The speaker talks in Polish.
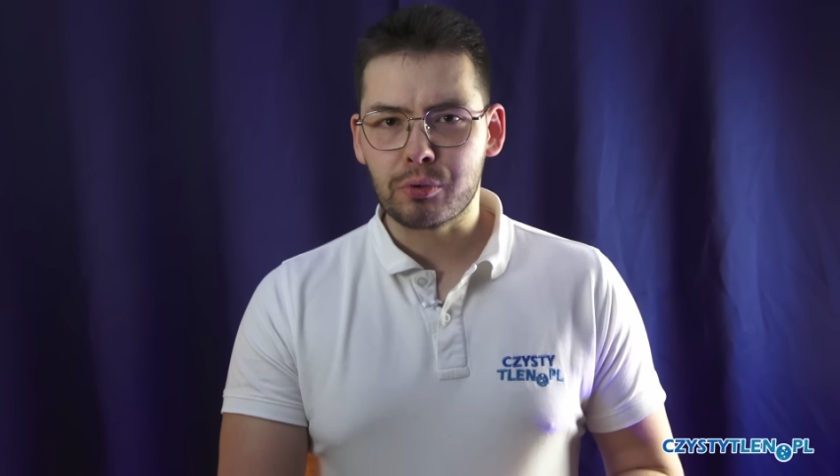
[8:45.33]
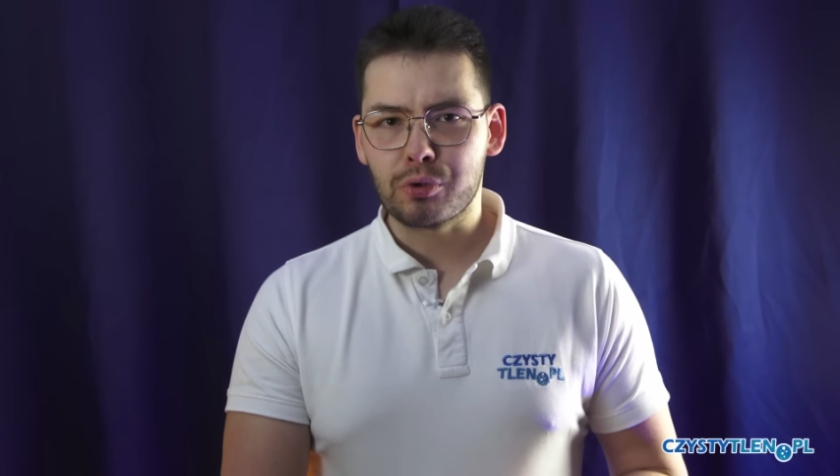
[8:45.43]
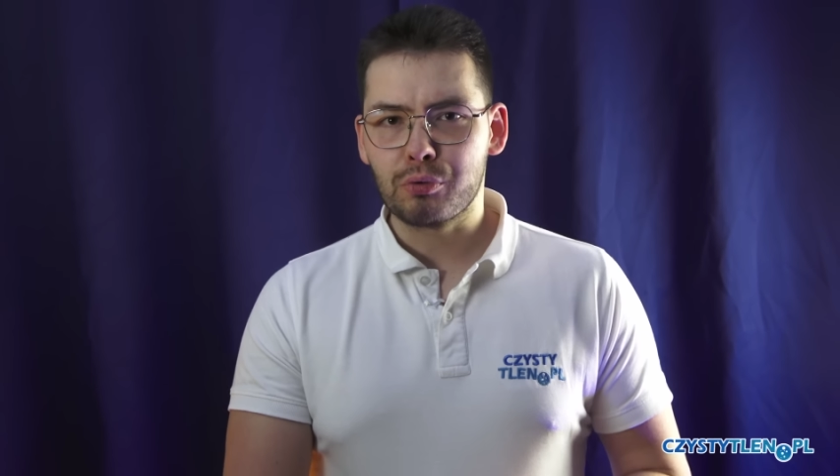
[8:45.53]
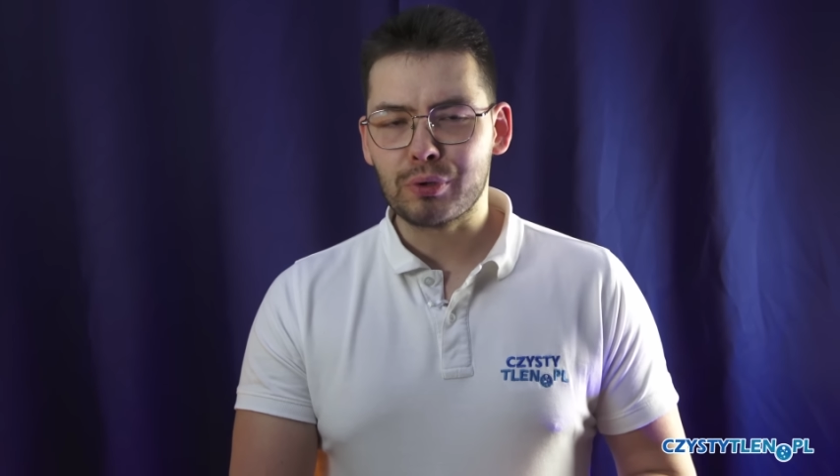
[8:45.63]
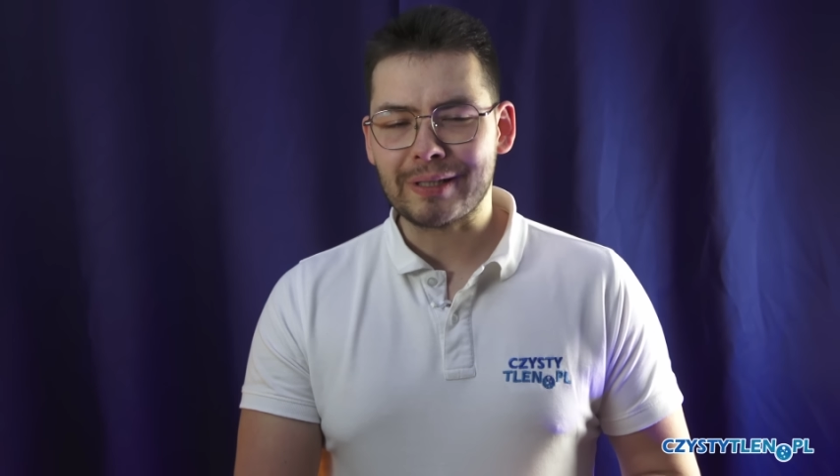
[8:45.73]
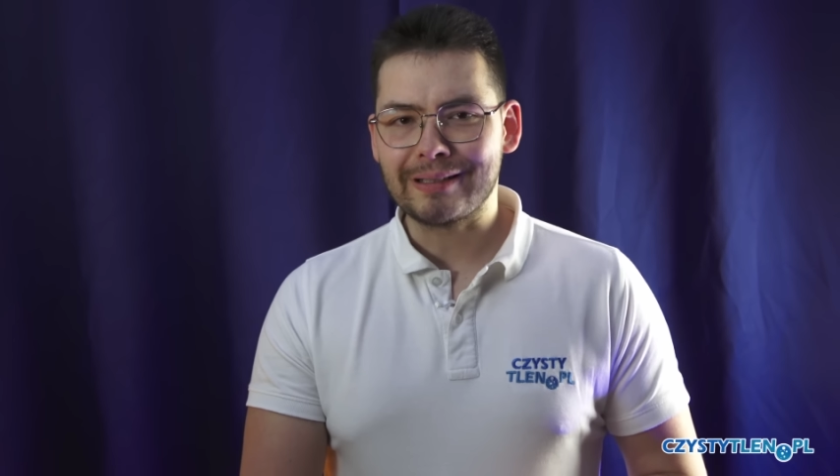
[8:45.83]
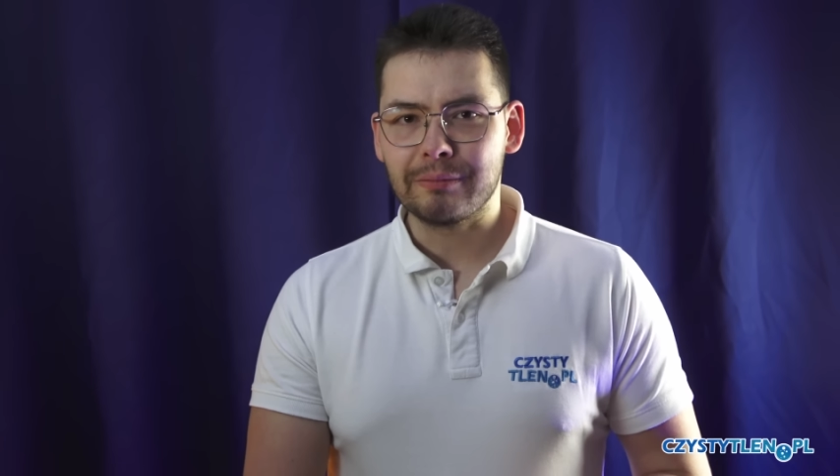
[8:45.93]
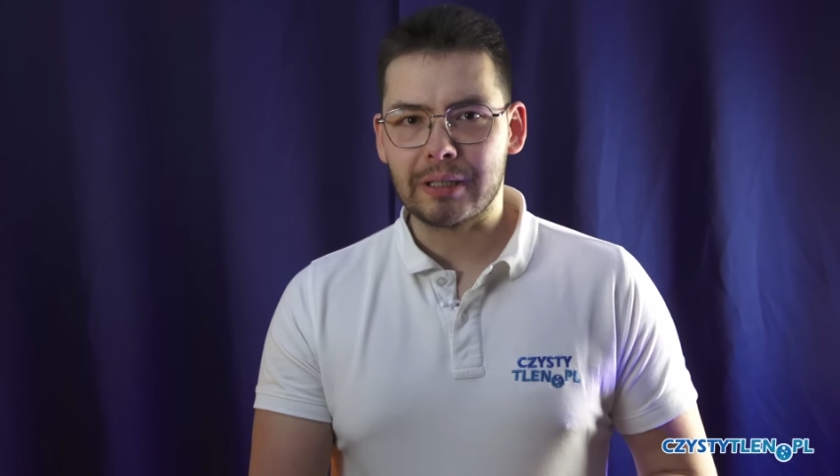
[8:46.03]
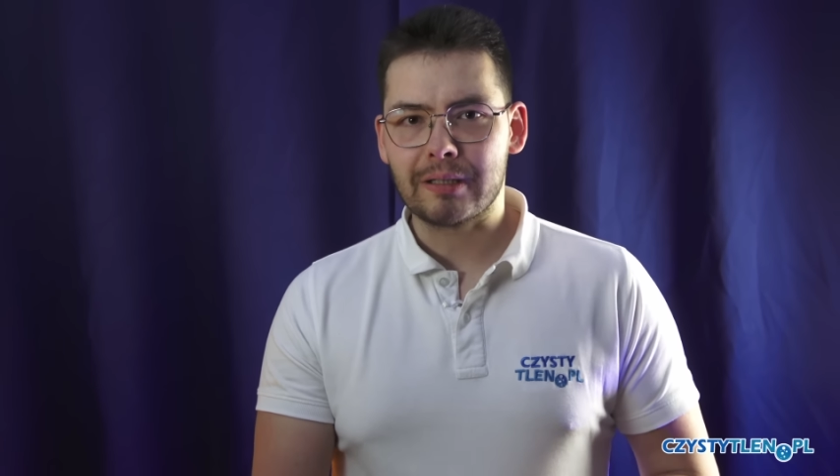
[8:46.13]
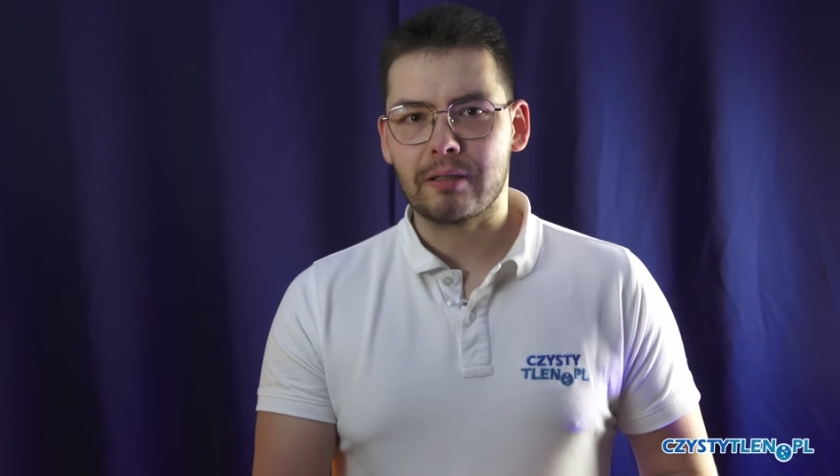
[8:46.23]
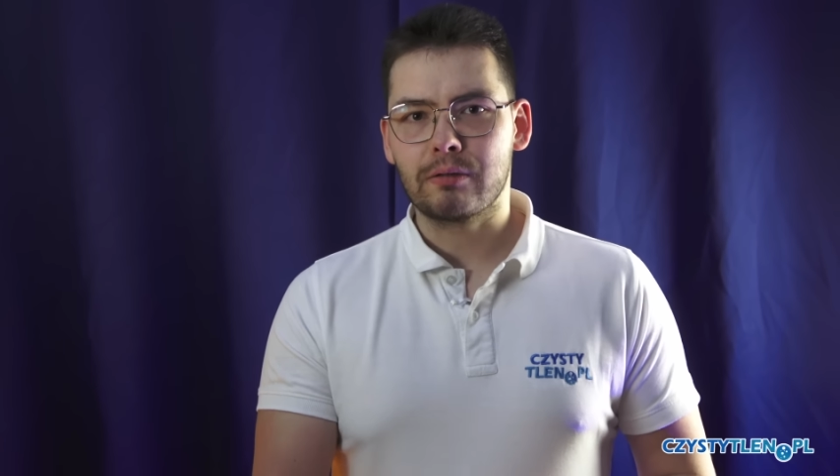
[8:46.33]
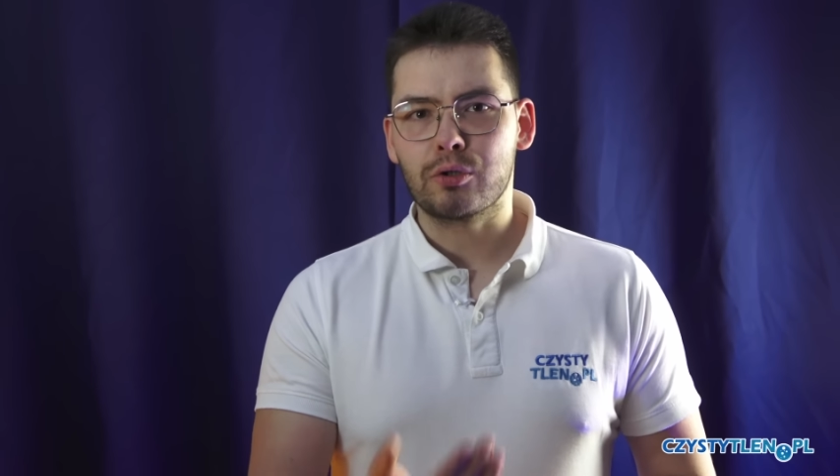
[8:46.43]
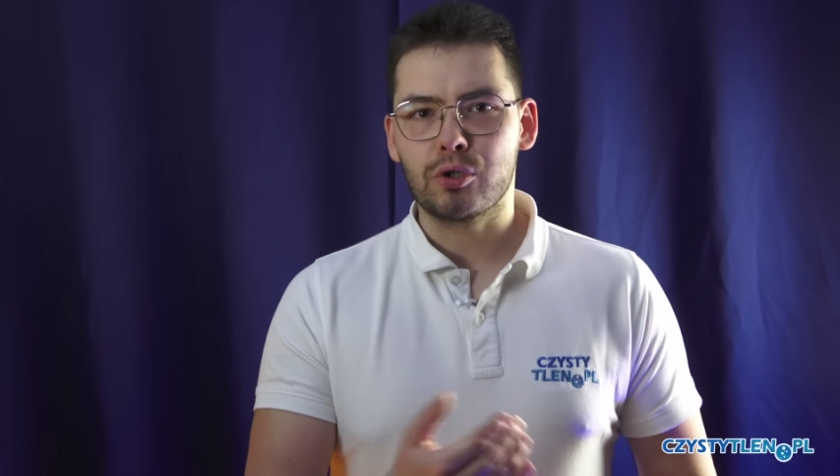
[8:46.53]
z tyłu ten klimatyzator